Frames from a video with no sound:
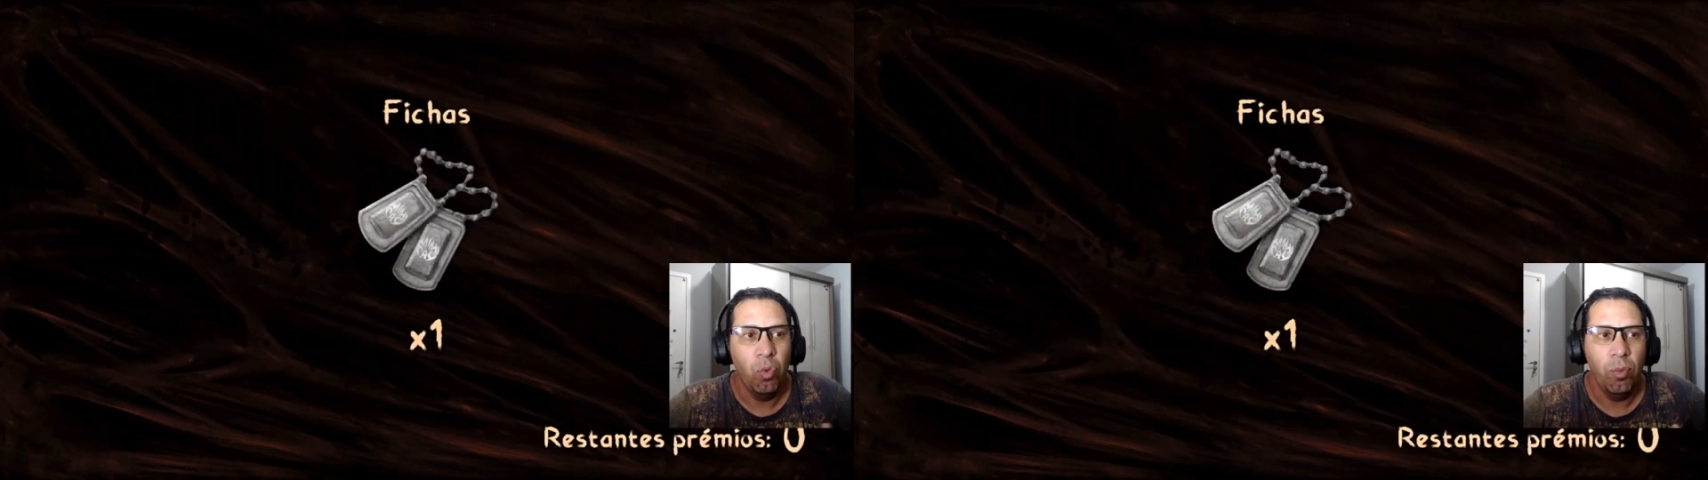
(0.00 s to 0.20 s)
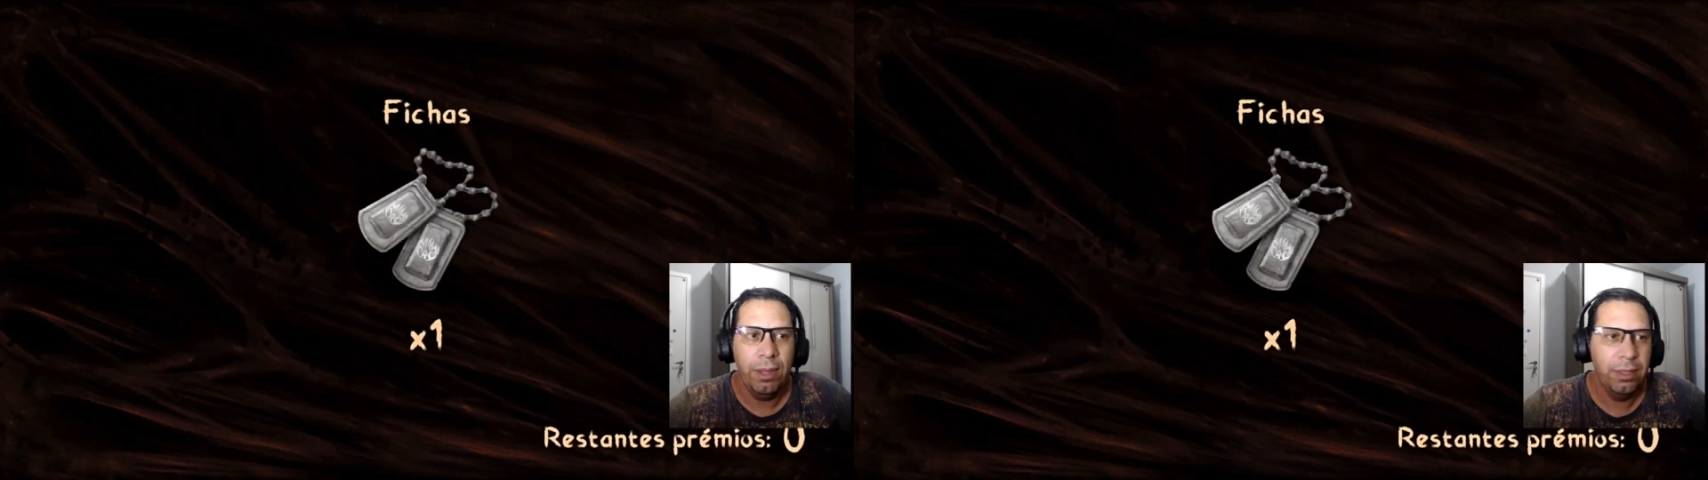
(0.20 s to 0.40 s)

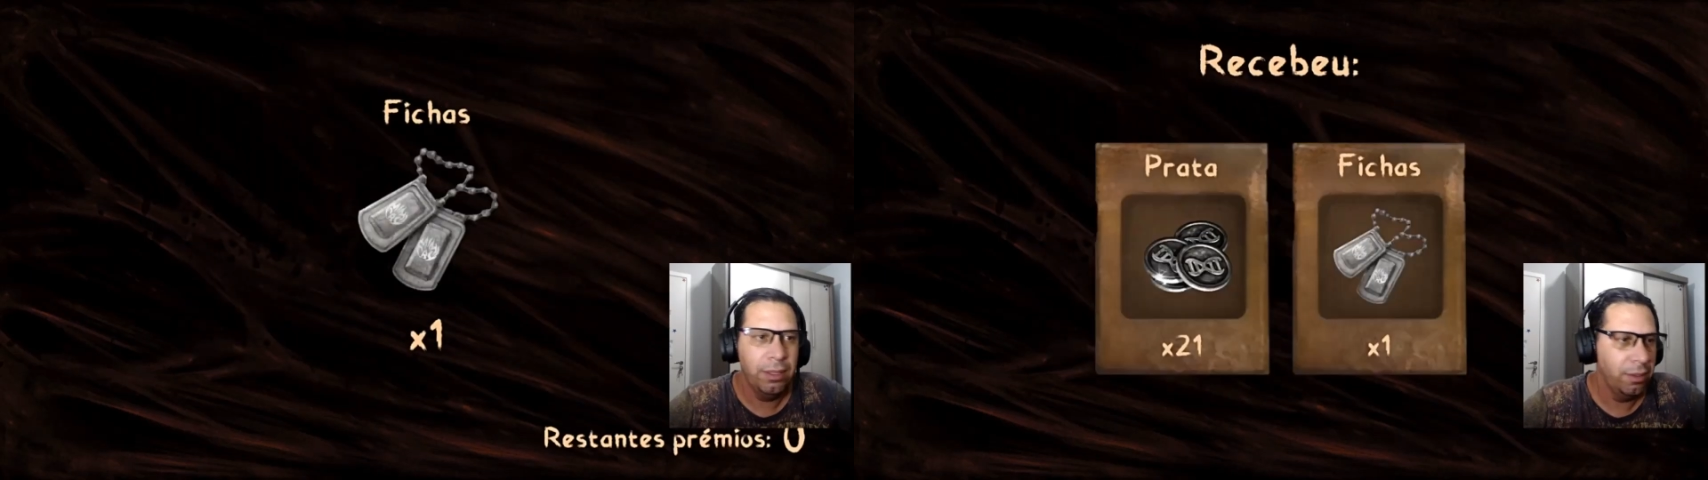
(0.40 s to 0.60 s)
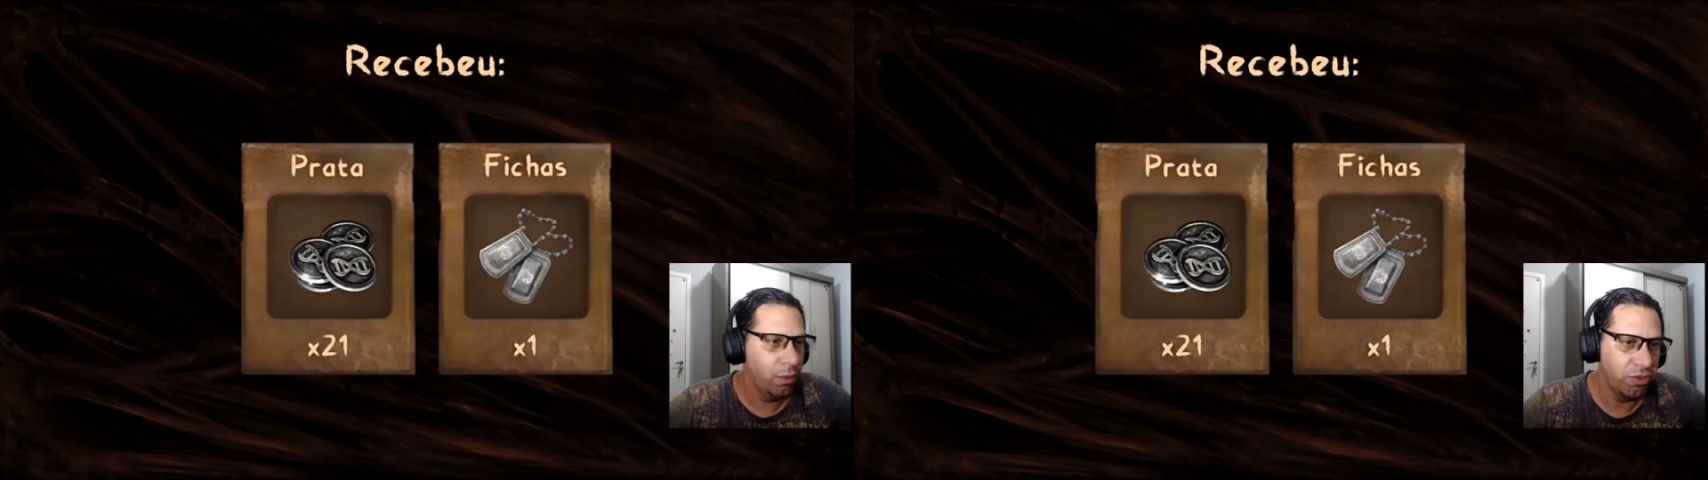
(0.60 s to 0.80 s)
uma,
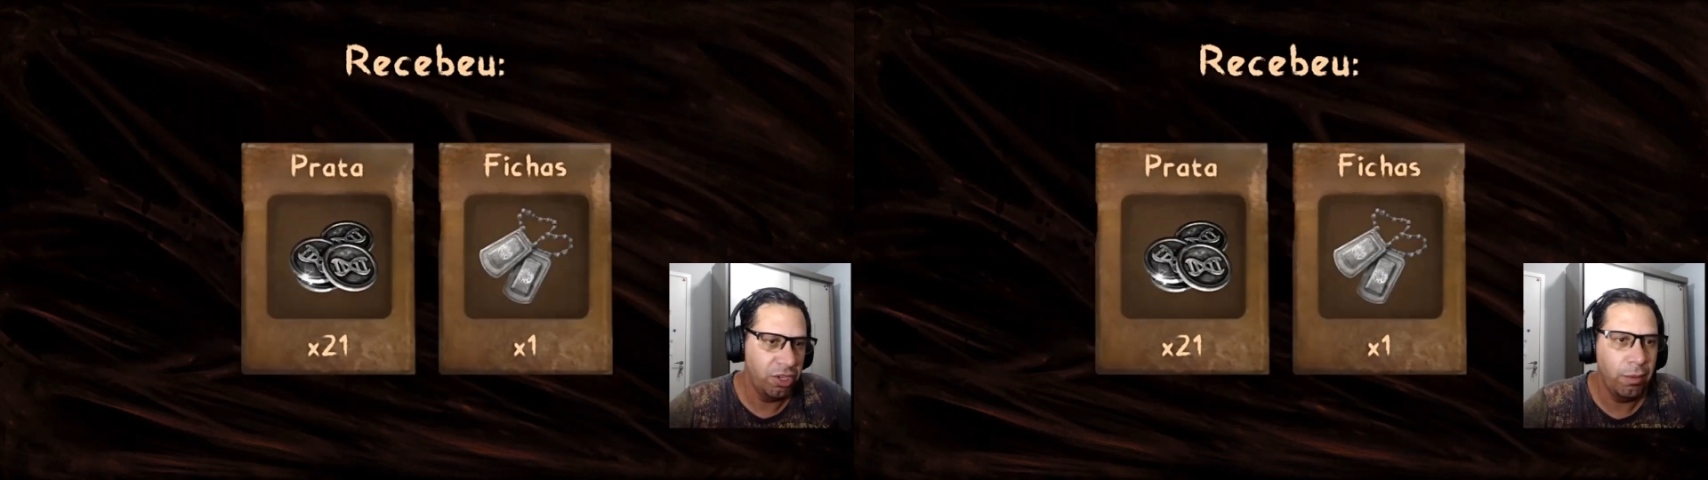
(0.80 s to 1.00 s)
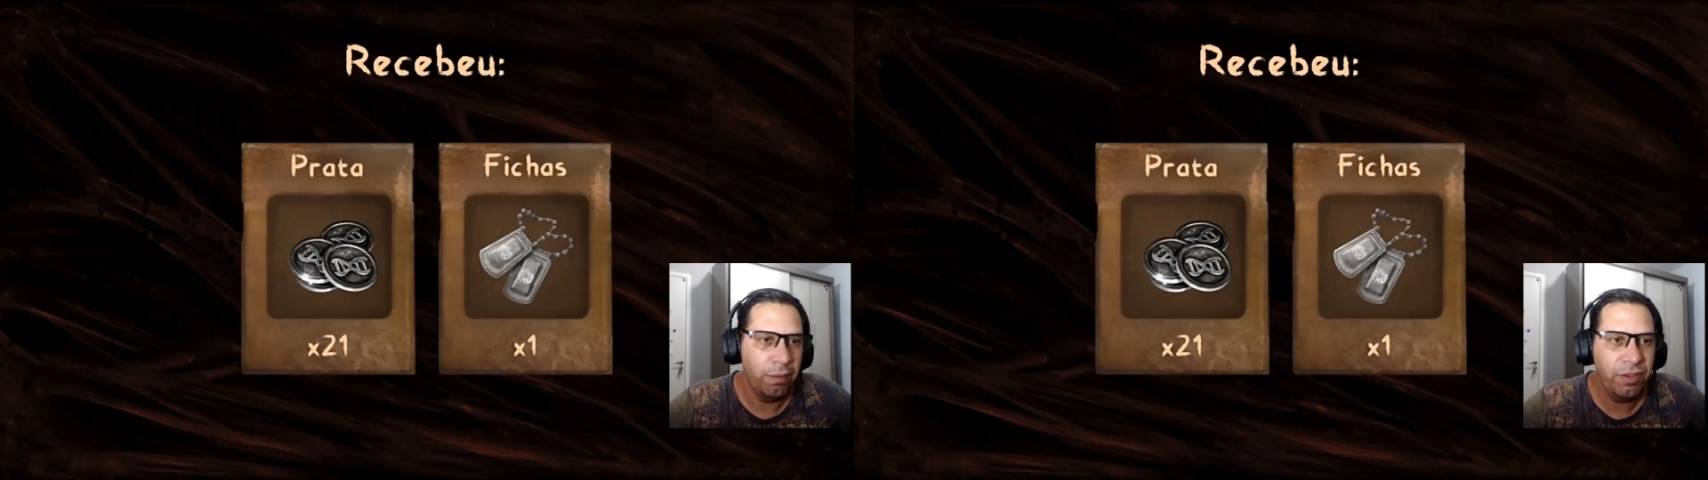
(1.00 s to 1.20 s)

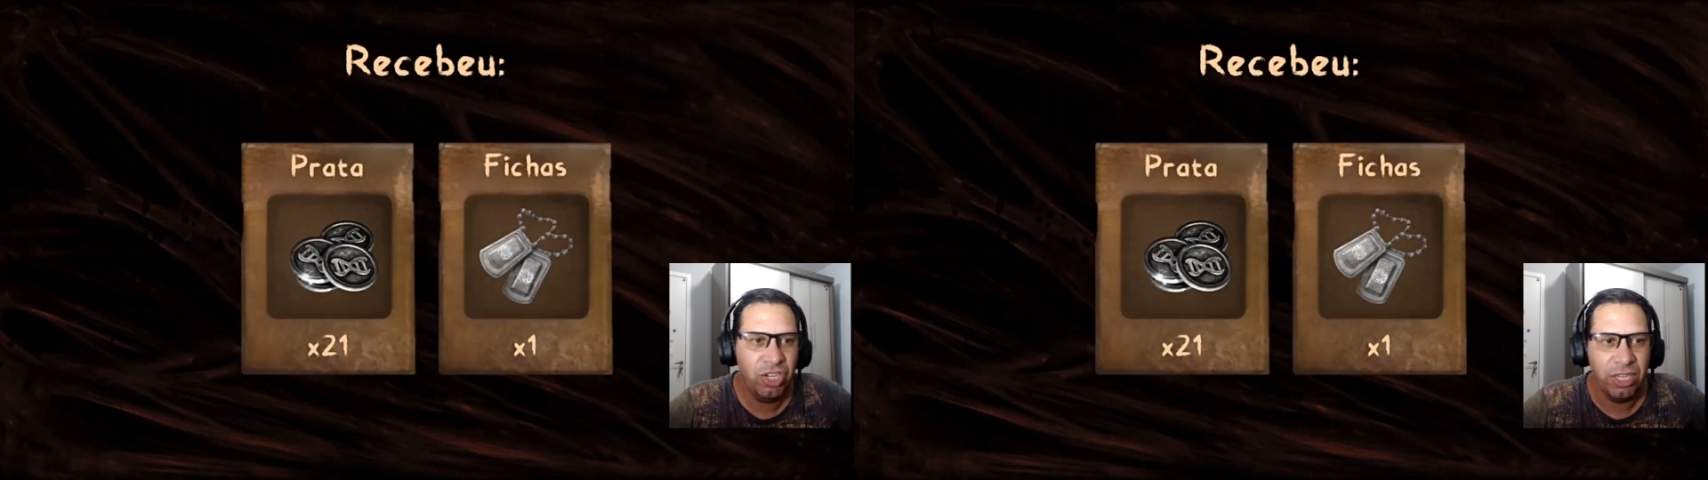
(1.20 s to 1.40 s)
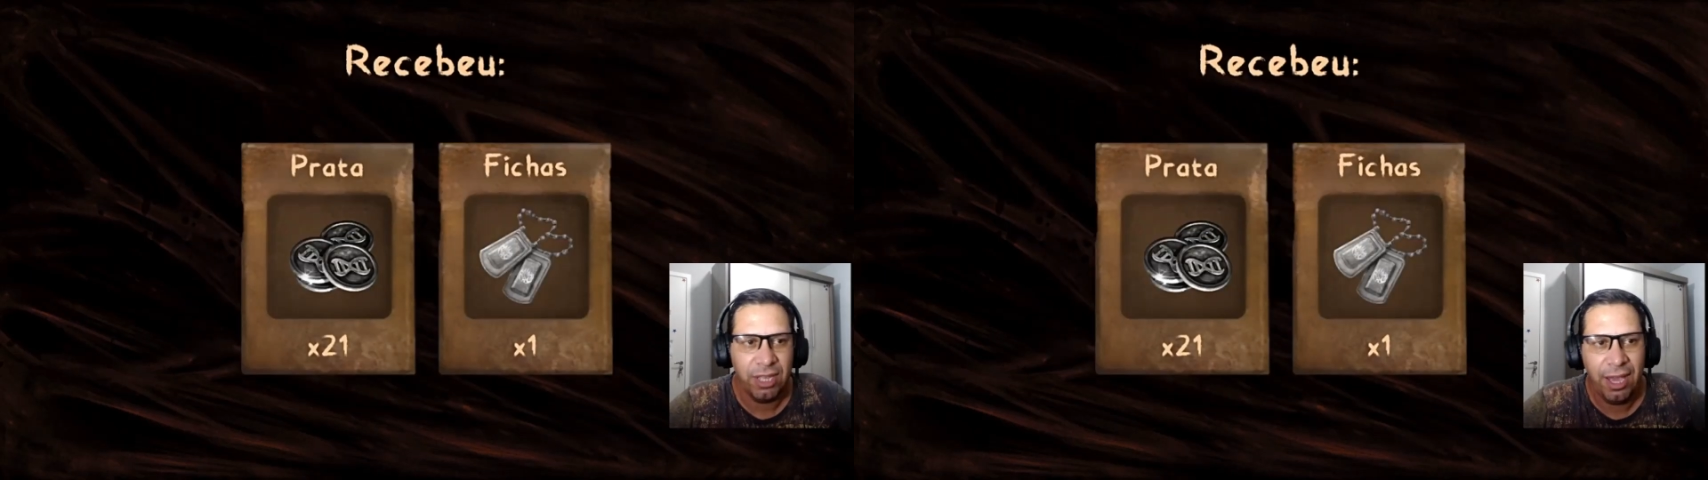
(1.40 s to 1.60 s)
consegui uma
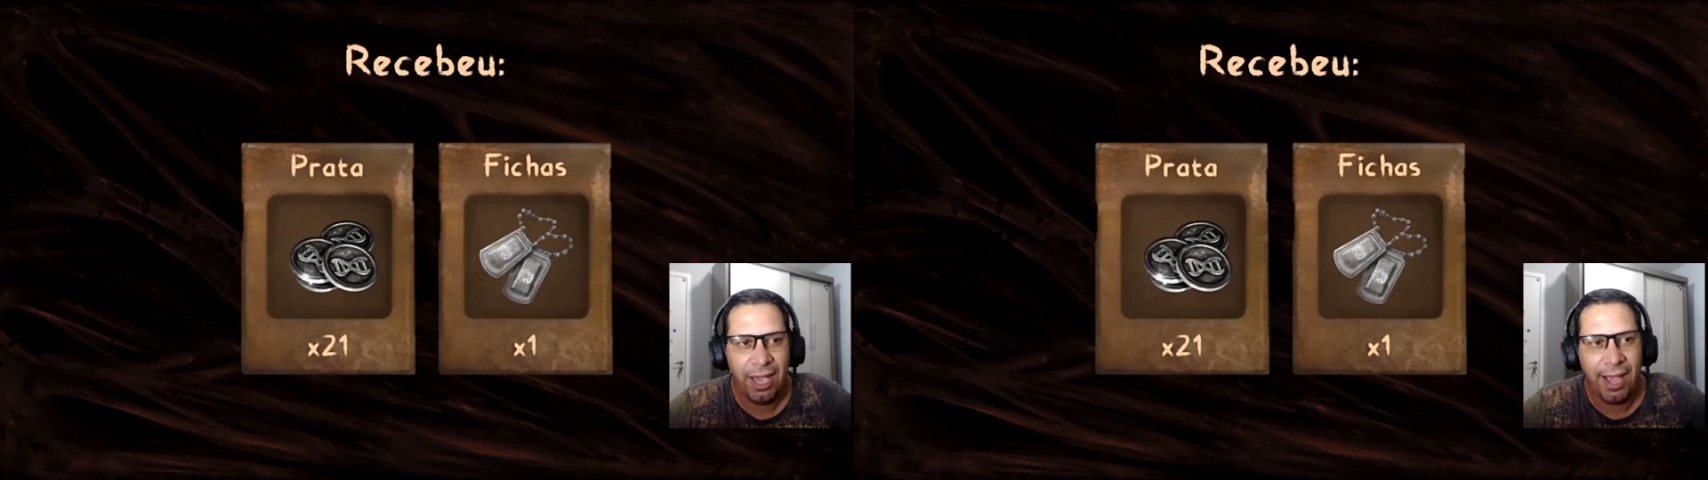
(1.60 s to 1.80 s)
fichinha, tá?